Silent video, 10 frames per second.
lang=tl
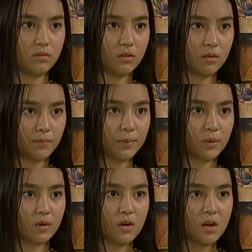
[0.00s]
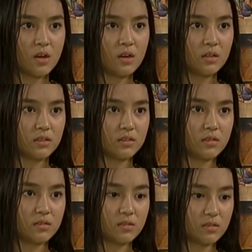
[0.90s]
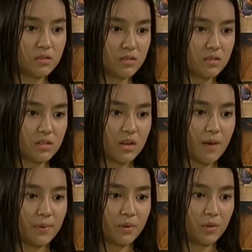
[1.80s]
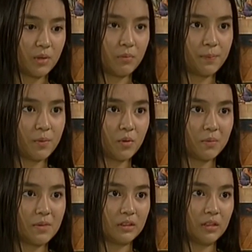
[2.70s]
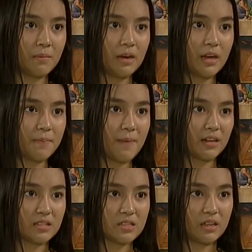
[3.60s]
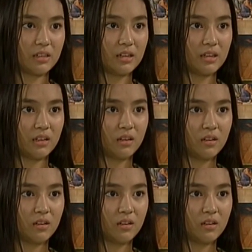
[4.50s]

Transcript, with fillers: Opo. S Sisikapin ko naman pong kumita na malaki para sa kanya eh.